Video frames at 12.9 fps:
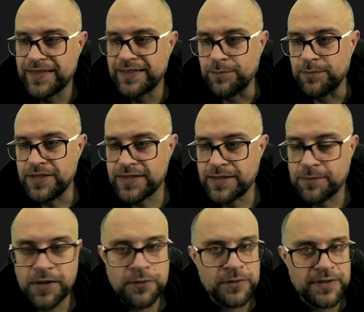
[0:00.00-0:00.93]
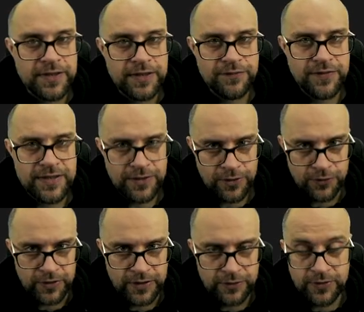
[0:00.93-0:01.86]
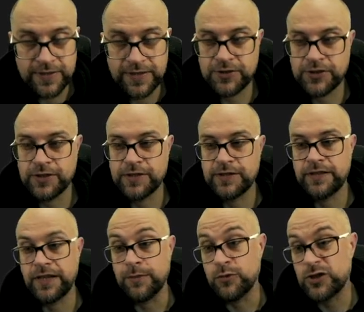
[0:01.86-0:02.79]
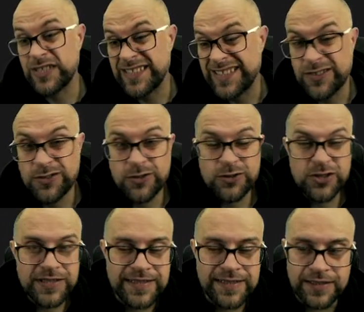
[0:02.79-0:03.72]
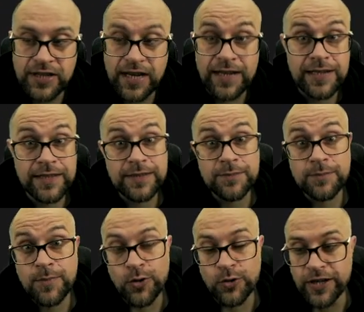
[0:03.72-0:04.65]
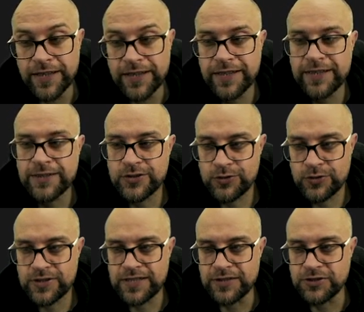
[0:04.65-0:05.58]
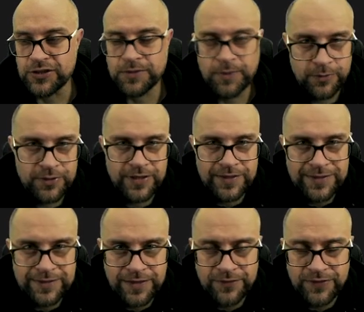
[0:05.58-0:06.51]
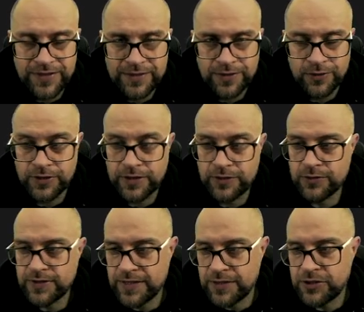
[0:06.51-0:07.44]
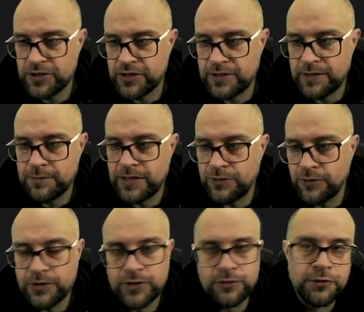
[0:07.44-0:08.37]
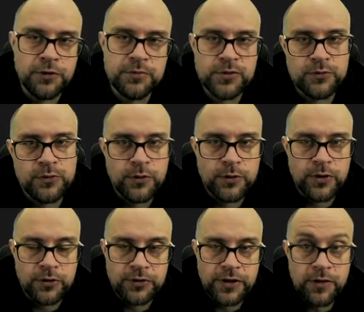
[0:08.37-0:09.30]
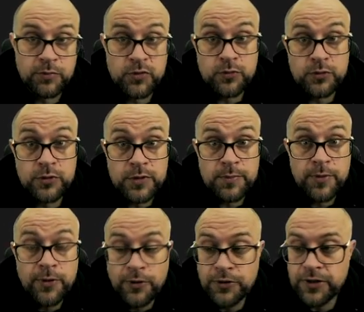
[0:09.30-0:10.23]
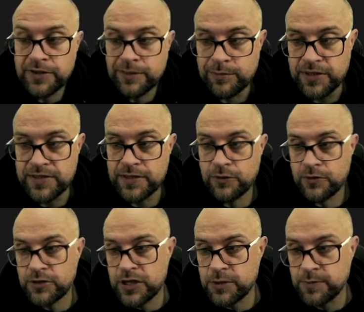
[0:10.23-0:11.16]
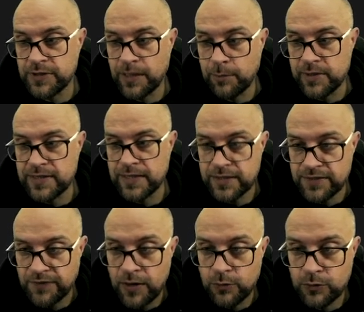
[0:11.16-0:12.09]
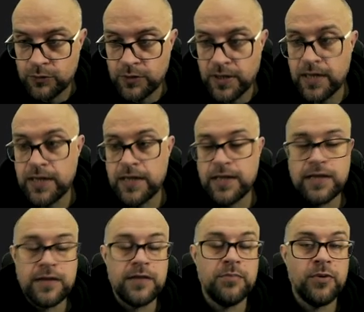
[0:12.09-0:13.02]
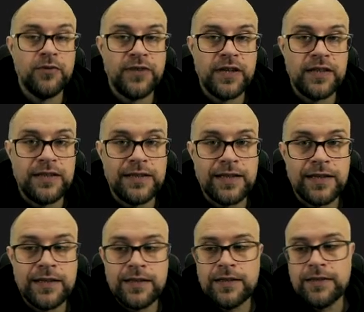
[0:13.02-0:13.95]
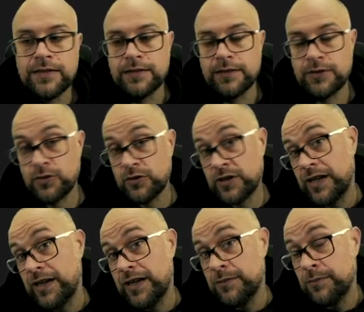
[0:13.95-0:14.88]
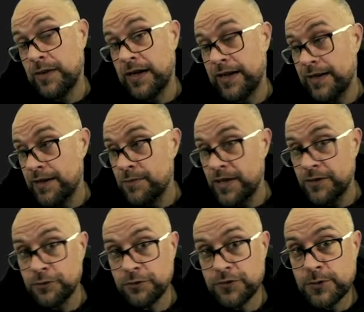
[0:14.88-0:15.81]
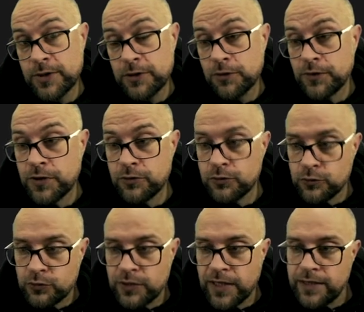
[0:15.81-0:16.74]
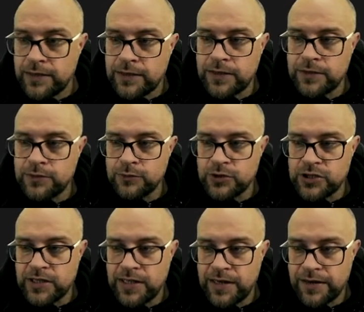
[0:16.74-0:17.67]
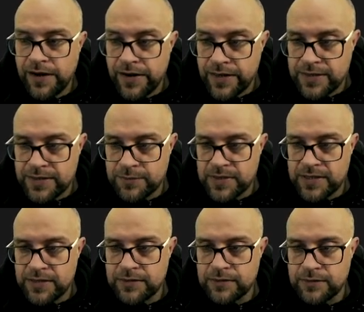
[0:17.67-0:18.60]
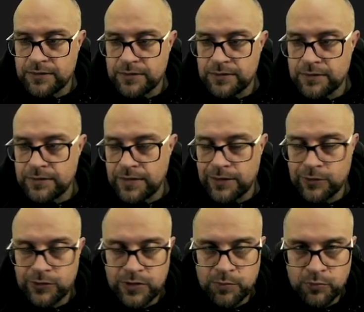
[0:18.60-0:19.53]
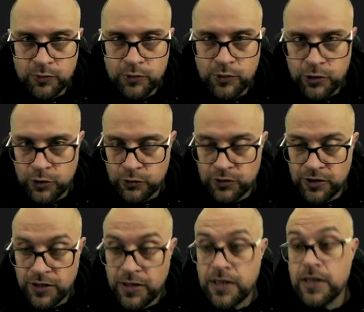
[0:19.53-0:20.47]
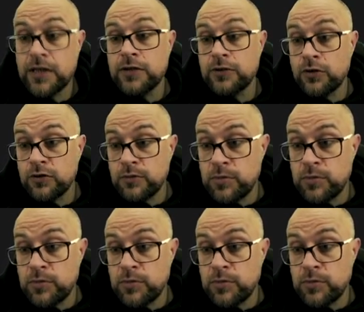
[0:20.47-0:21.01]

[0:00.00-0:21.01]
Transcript: Tablice mają interfejs krotek, to znaczy nie muszę z niego korzystać, ale mogę. Co to znaczy, że mają ten interfejs krotek? To znaczy, że te metody, które obsługują krotkę, obsłużą spokojnie tablicę, o chociażby tuple size v, która y, powie ile y, krotka ma elementów składowych, to tutaj, kiedy użyję arraya zamiast y, tego typu krotki, to on